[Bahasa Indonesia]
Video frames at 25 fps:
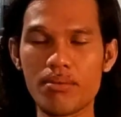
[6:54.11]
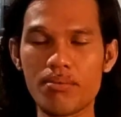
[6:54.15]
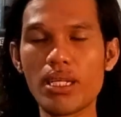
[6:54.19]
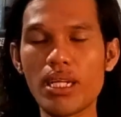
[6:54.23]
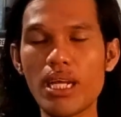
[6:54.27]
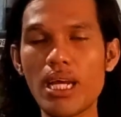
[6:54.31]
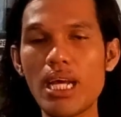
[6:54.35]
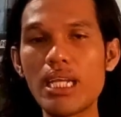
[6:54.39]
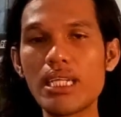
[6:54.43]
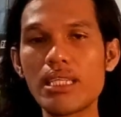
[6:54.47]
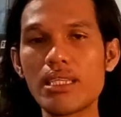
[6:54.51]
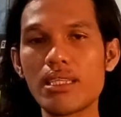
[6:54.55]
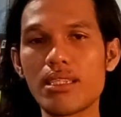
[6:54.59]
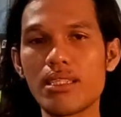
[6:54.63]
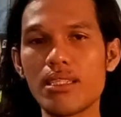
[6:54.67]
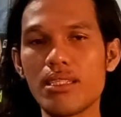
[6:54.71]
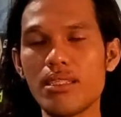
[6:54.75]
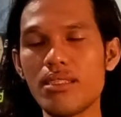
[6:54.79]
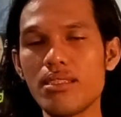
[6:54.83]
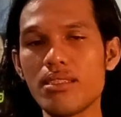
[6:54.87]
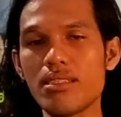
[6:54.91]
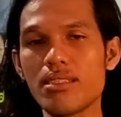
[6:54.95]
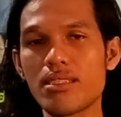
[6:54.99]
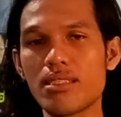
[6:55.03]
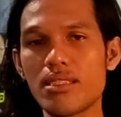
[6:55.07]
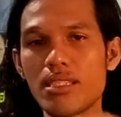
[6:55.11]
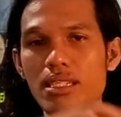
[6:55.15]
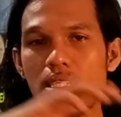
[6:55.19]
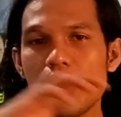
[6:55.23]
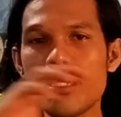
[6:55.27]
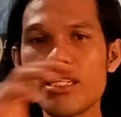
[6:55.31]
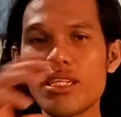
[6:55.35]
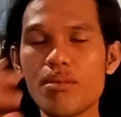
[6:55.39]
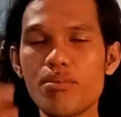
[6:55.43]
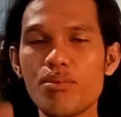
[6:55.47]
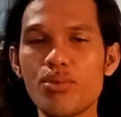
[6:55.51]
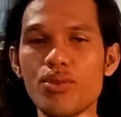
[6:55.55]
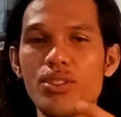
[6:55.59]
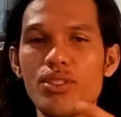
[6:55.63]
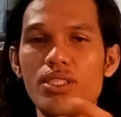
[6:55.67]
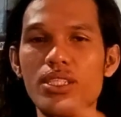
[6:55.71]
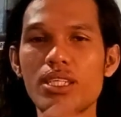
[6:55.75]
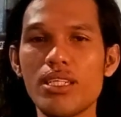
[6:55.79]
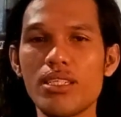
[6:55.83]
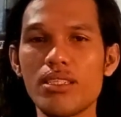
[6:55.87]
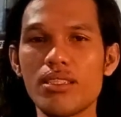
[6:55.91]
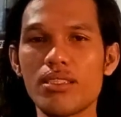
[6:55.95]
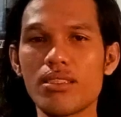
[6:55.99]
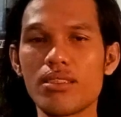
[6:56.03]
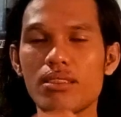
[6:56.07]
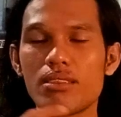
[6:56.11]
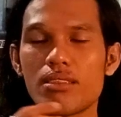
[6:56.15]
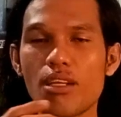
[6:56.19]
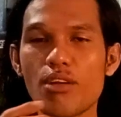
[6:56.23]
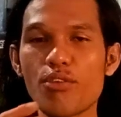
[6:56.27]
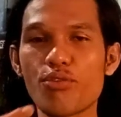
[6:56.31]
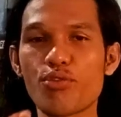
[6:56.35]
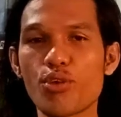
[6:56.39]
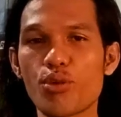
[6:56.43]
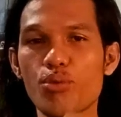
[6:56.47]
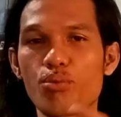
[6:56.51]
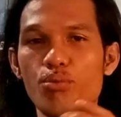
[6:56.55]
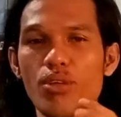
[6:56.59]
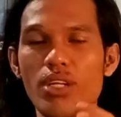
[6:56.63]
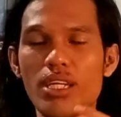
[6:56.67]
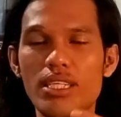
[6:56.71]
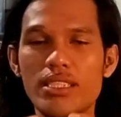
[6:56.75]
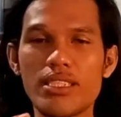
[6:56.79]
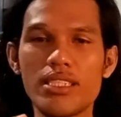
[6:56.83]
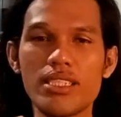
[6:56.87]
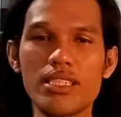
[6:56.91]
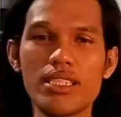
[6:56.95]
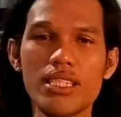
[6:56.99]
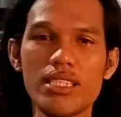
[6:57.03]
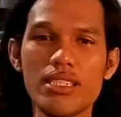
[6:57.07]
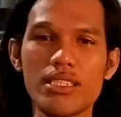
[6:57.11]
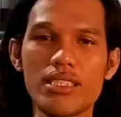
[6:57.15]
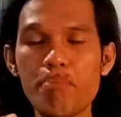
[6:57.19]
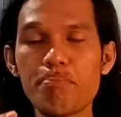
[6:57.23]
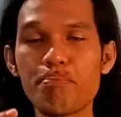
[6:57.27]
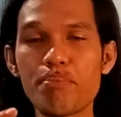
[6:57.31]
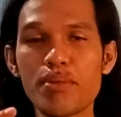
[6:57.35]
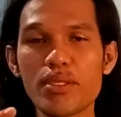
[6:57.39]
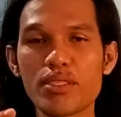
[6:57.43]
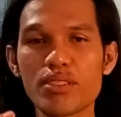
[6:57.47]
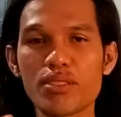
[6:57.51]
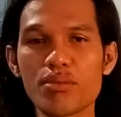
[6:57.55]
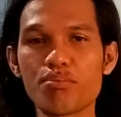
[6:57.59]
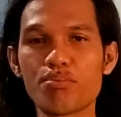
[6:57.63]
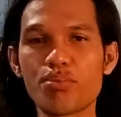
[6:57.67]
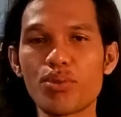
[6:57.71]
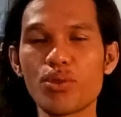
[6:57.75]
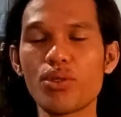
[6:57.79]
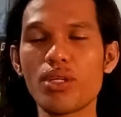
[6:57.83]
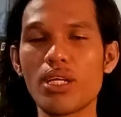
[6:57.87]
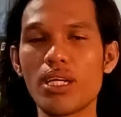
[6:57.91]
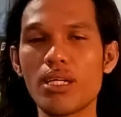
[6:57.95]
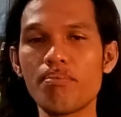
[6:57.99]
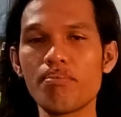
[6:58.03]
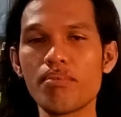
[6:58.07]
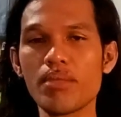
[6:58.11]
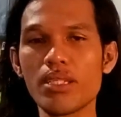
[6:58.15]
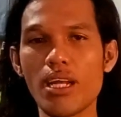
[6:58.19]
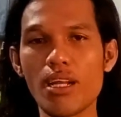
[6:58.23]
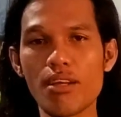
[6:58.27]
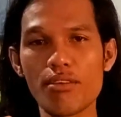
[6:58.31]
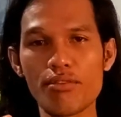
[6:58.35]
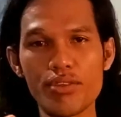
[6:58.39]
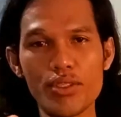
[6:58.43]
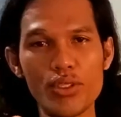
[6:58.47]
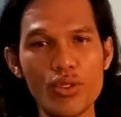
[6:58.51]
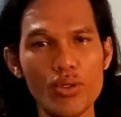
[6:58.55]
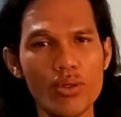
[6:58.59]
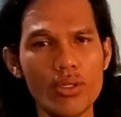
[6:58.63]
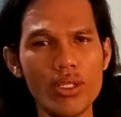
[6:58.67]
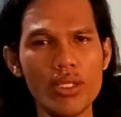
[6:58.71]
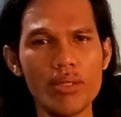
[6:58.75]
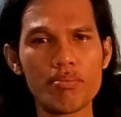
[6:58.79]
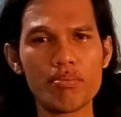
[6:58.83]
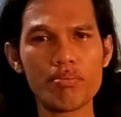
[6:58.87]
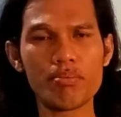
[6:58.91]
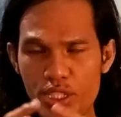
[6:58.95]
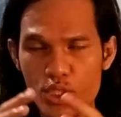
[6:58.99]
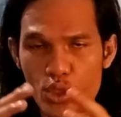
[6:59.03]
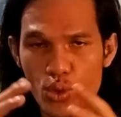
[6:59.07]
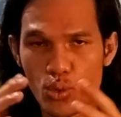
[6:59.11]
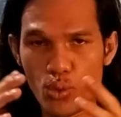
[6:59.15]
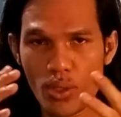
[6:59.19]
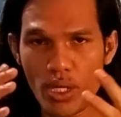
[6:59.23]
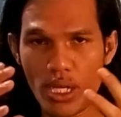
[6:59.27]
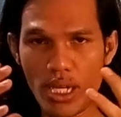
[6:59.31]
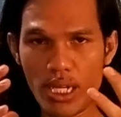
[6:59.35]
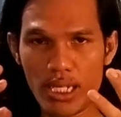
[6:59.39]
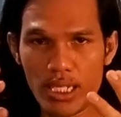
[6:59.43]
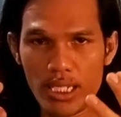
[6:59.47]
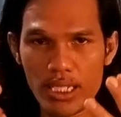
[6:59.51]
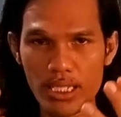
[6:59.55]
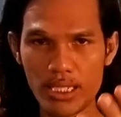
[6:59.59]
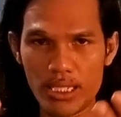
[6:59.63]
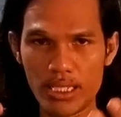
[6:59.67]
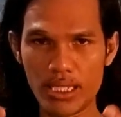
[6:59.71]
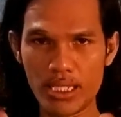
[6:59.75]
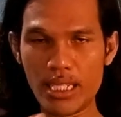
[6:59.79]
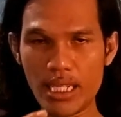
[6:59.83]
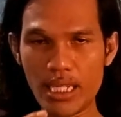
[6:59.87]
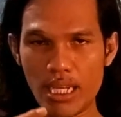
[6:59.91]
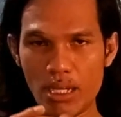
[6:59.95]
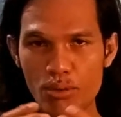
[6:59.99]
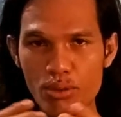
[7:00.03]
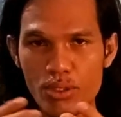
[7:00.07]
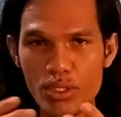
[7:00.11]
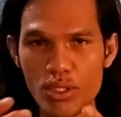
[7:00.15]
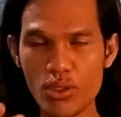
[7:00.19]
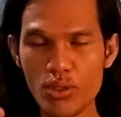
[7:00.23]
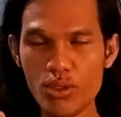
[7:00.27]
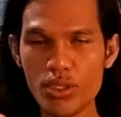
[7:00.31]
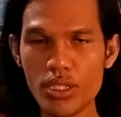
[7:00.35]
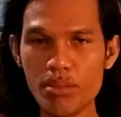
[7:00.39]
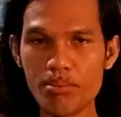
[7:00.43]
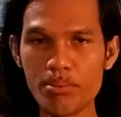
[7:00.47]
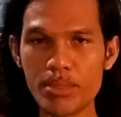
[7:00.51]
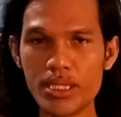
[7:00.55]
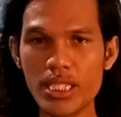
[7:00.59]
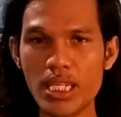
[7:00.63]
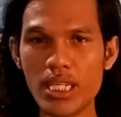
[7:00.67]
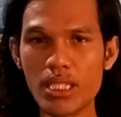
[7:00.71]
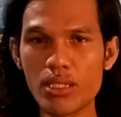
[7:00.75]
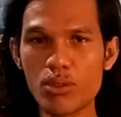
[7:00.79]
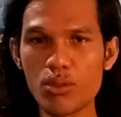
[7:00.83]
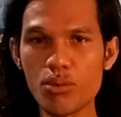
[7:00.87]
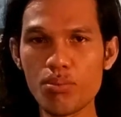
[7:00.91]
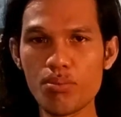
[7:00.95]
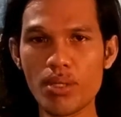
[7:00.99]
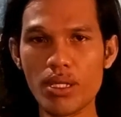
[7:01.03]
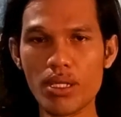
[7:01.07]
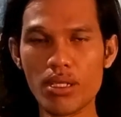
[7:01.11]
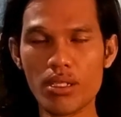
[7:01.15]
Berarti seni kemudian terformulasikan hampir sempurna di dalam video klip. Visual dan audionya menyatu